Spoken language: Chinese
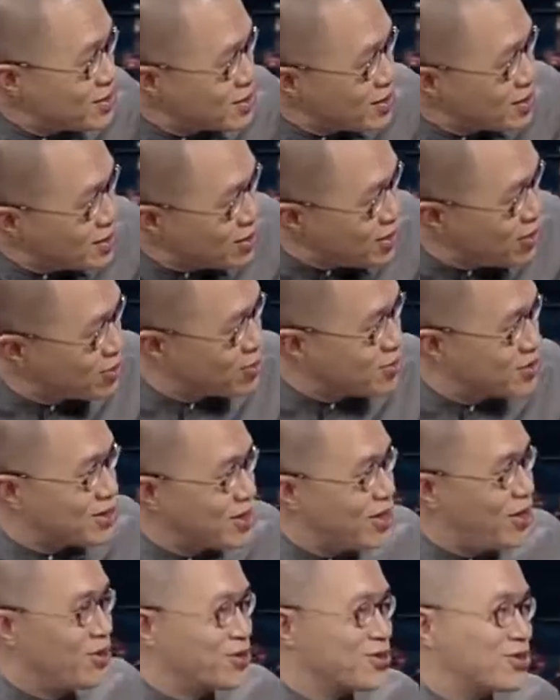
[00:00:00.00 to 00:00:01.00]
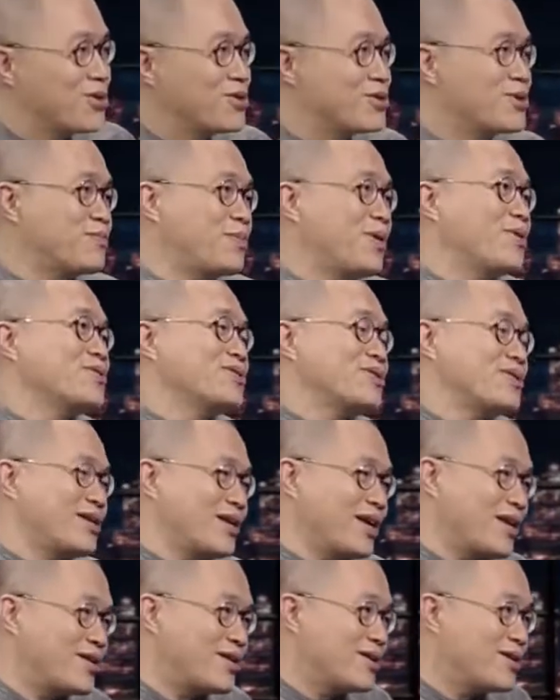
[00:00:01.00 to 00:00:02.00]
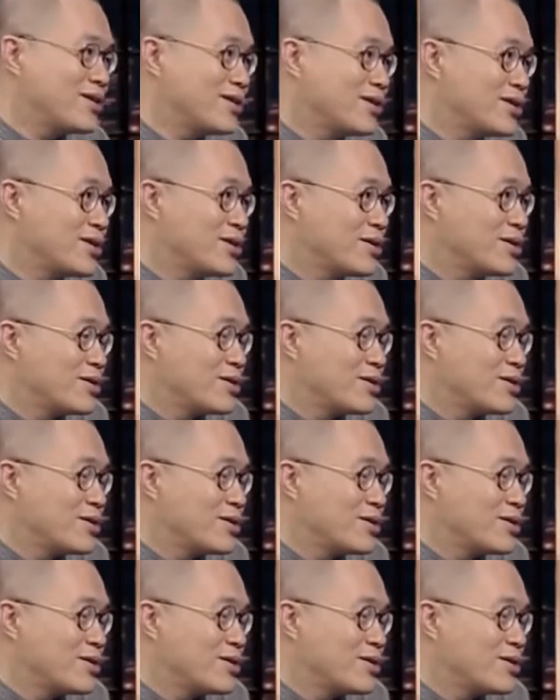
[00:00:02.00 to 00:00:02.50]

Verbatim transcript: 这个告诉你个好消息，暴喜来了，嗯，